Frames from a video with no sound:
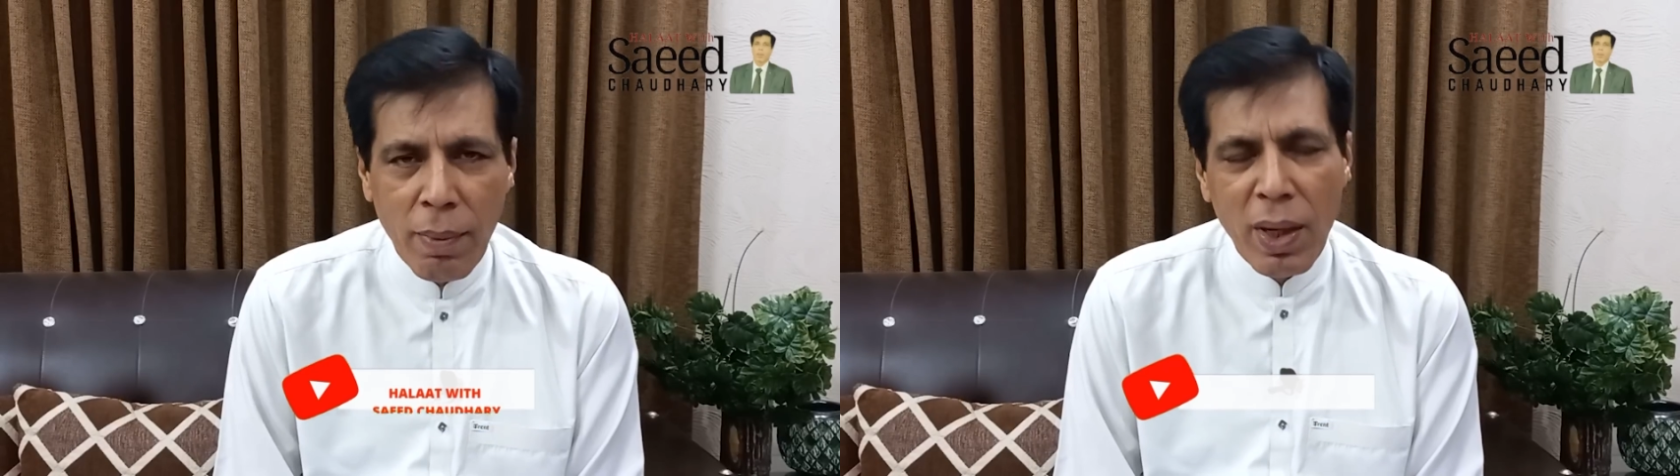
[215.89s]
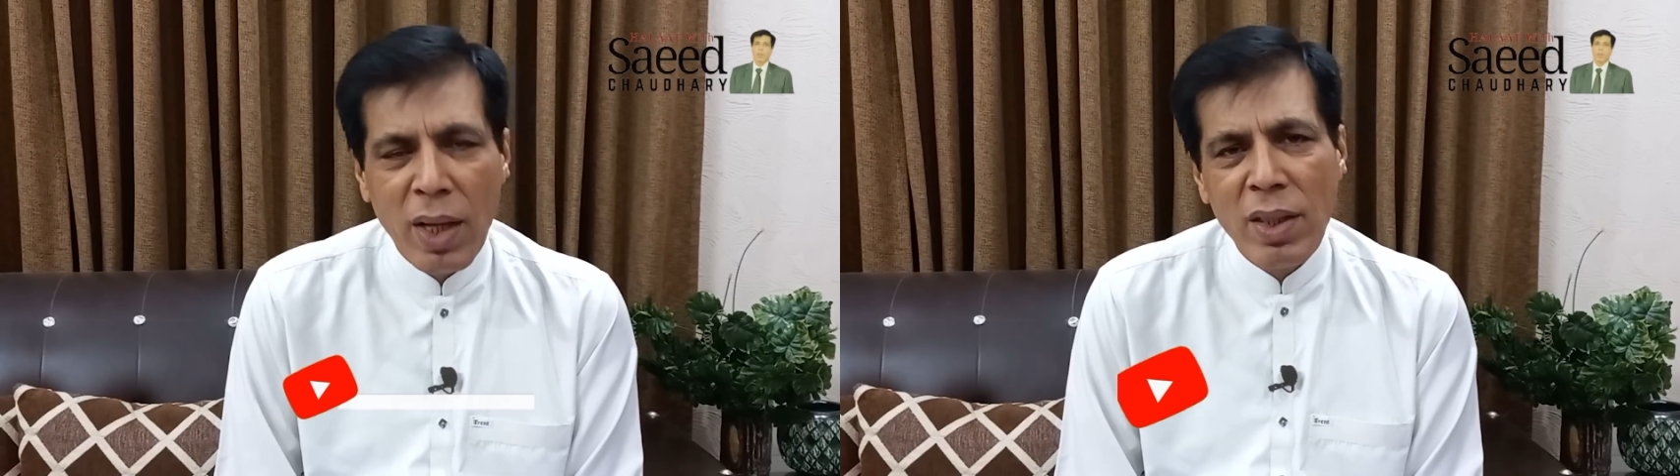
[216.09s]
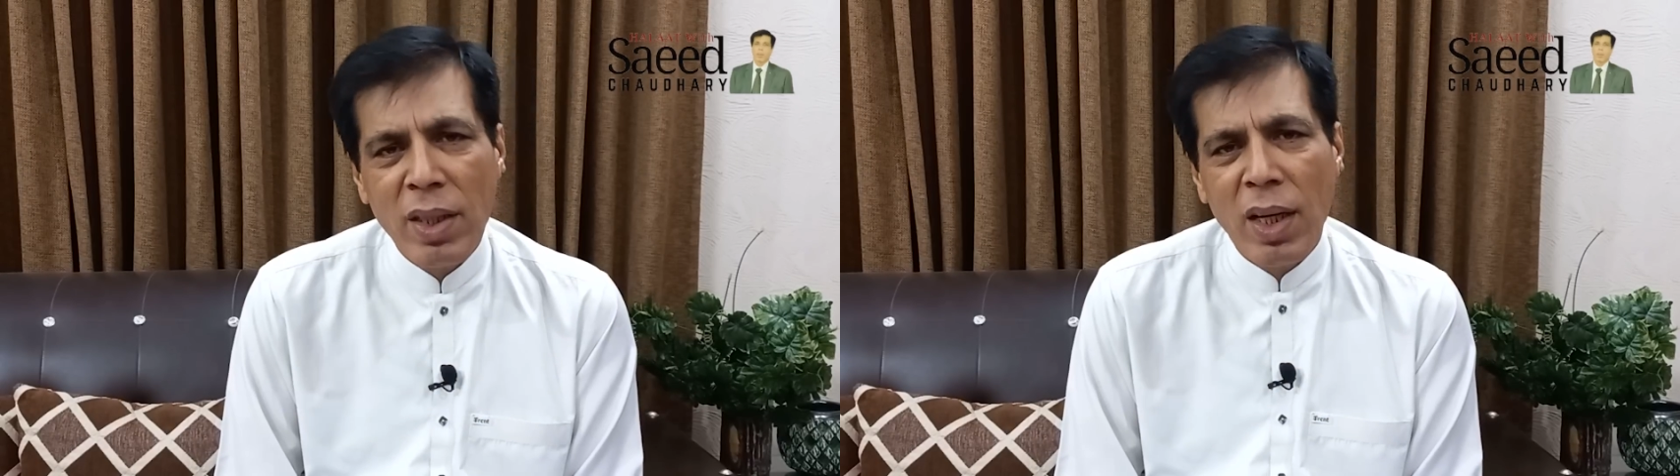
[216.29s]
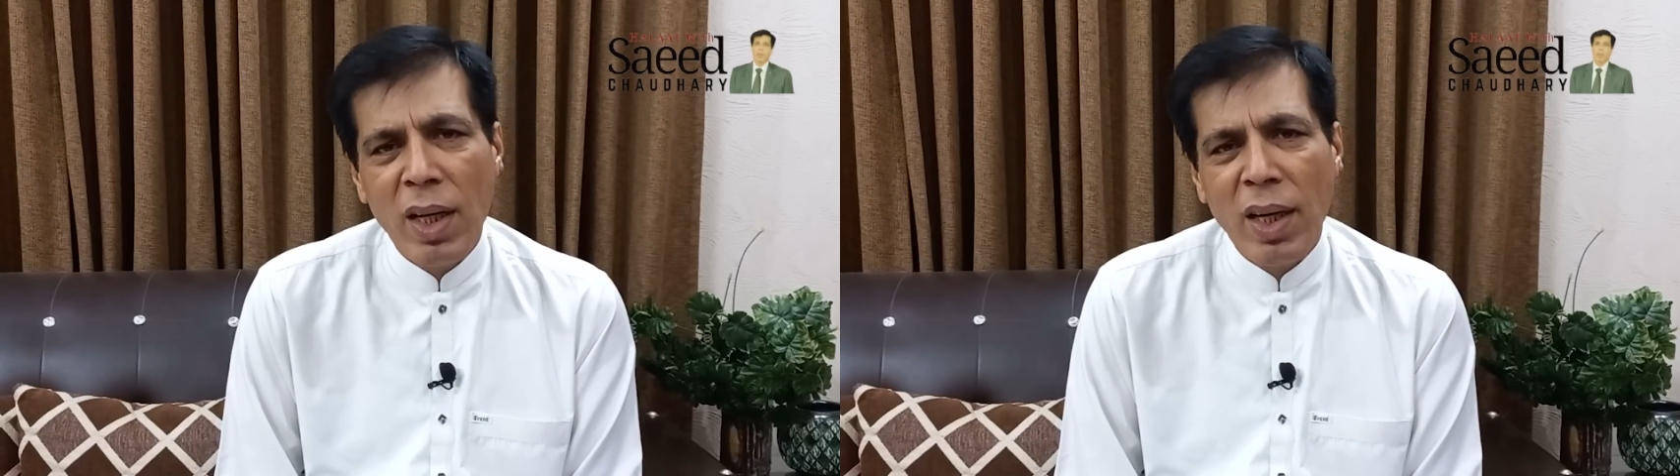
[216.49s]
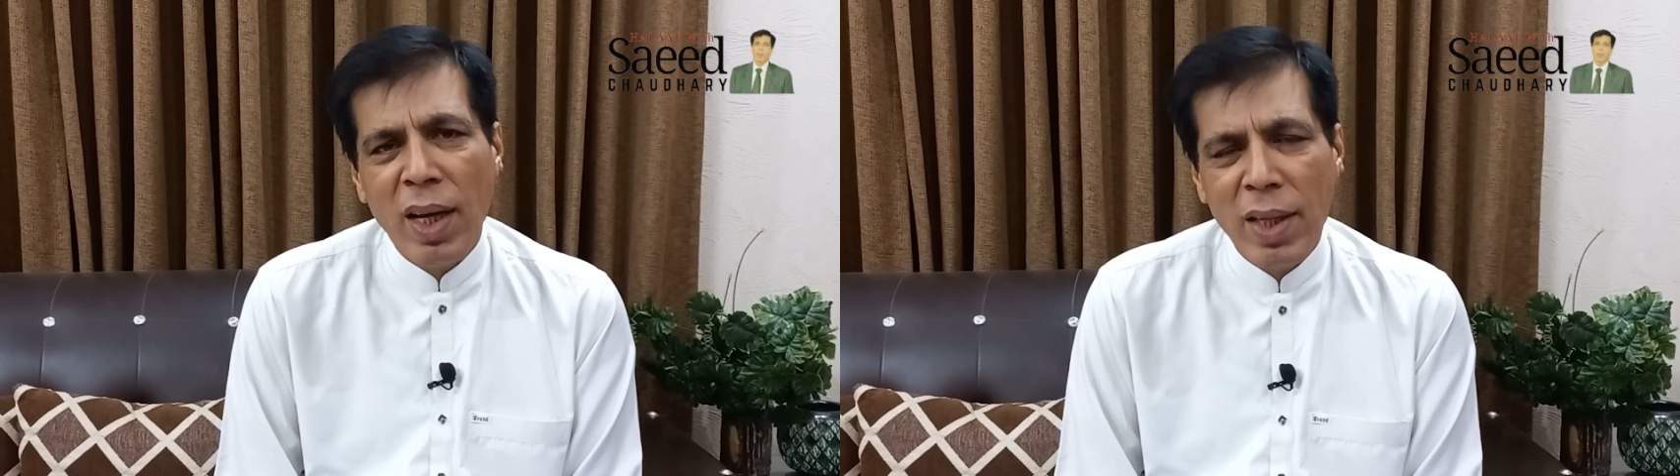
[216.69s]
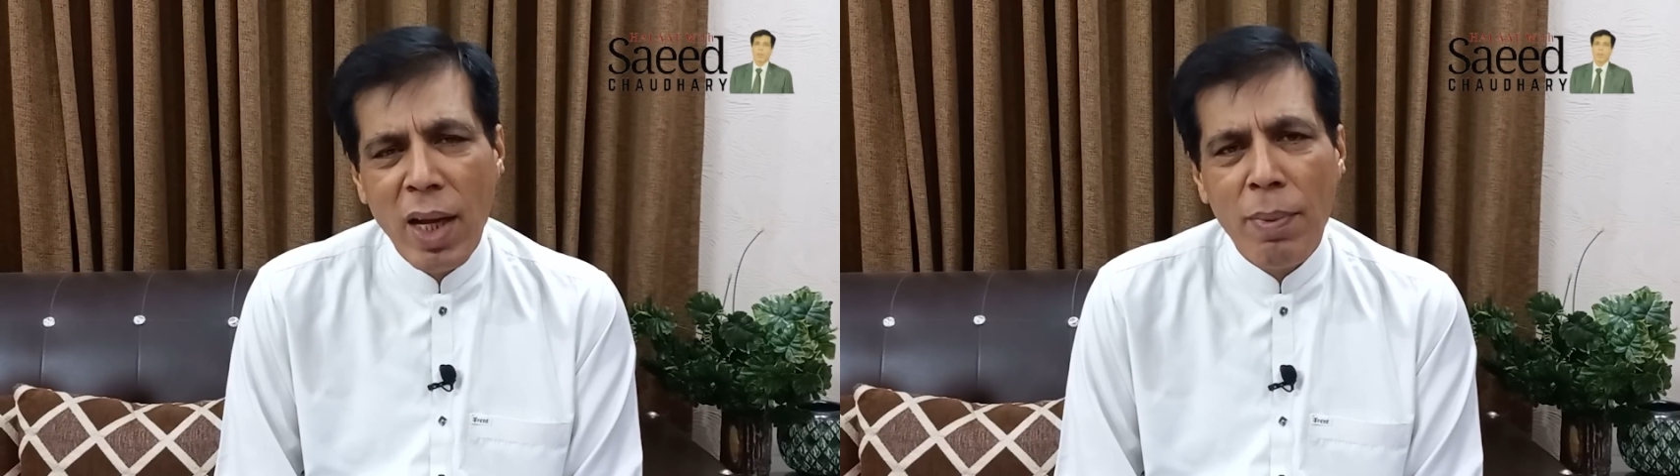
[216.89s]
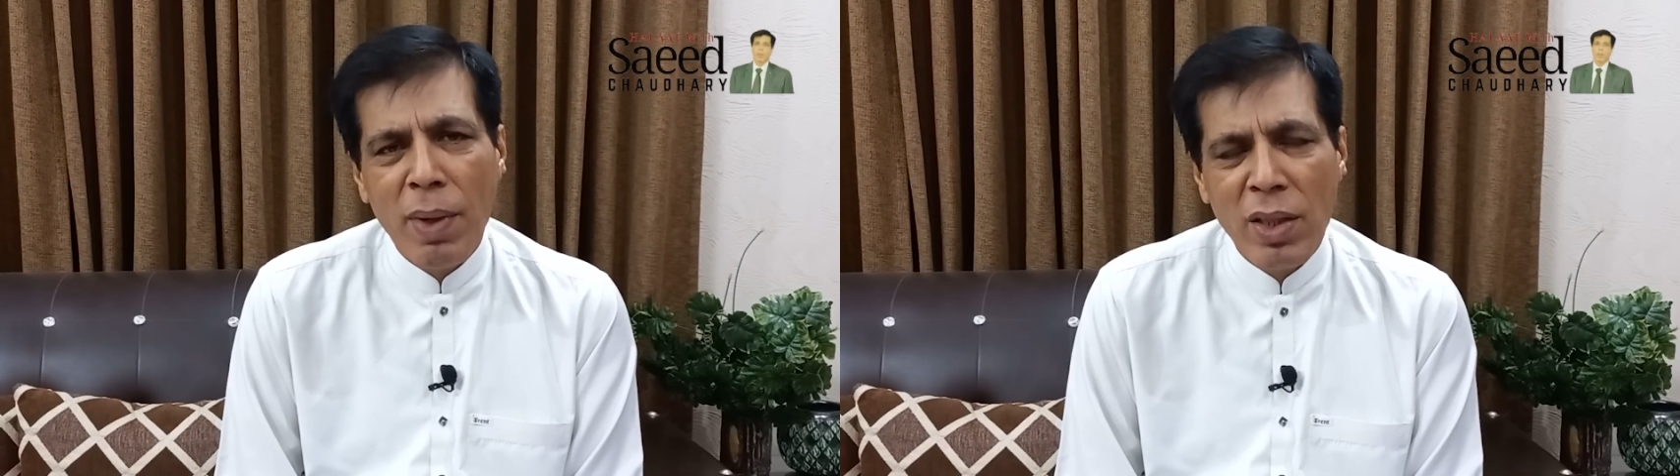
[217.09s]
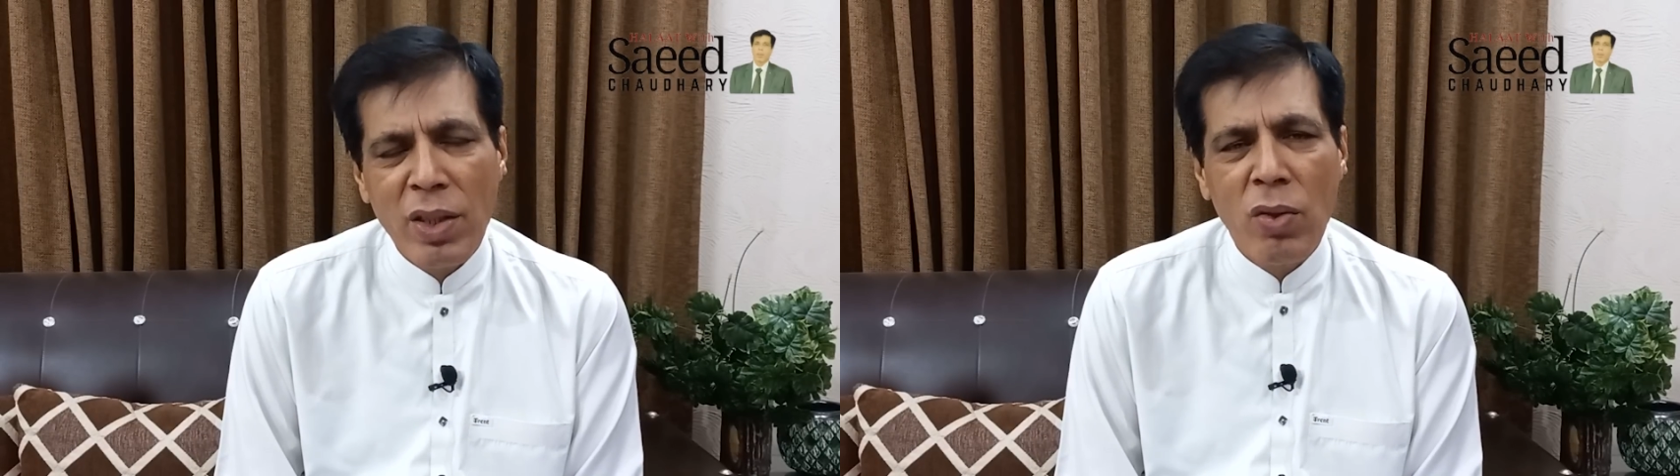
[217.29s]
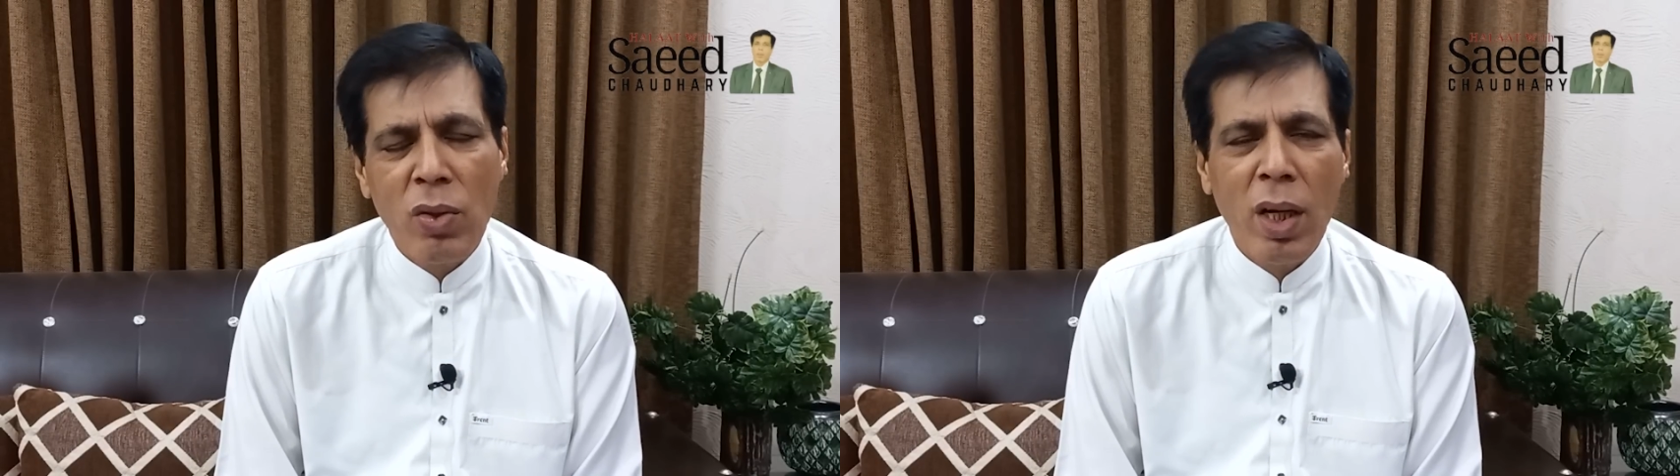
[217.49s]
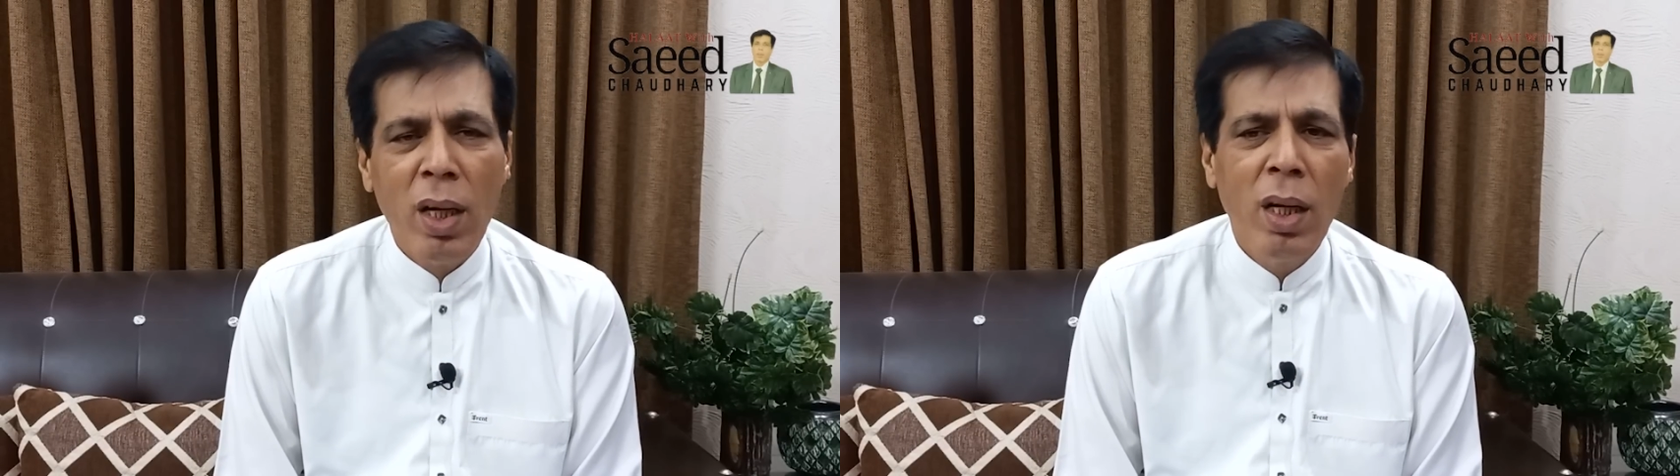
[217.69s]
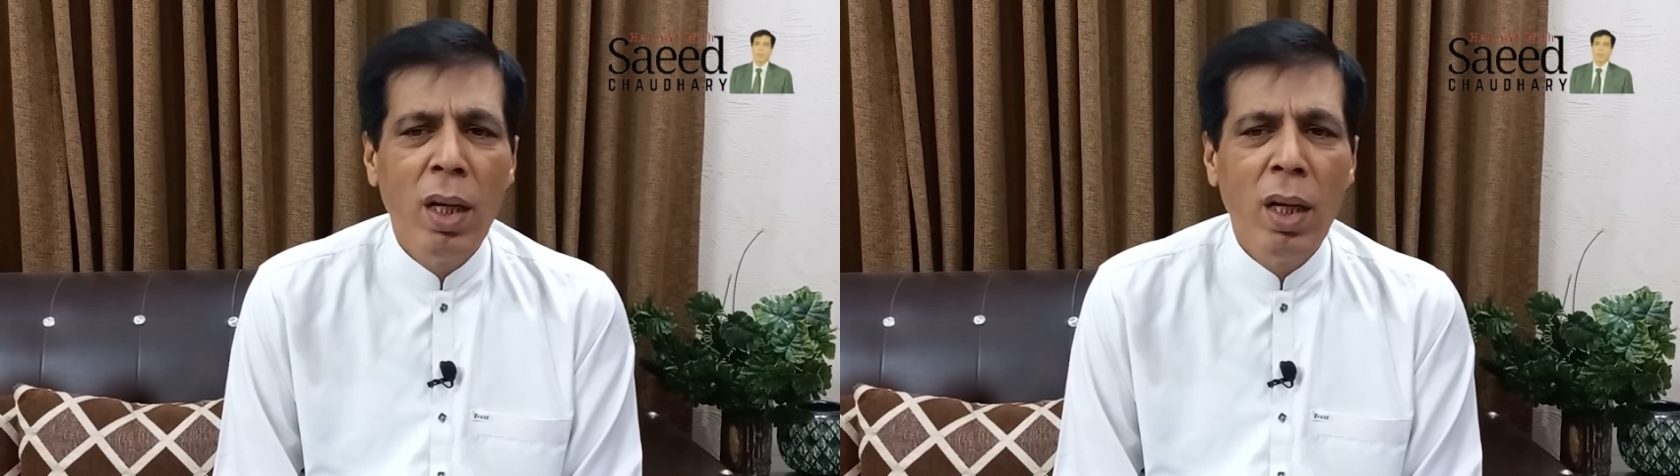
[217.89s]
ब्रांच से तलक रहा है जैक ब्रांच से उनका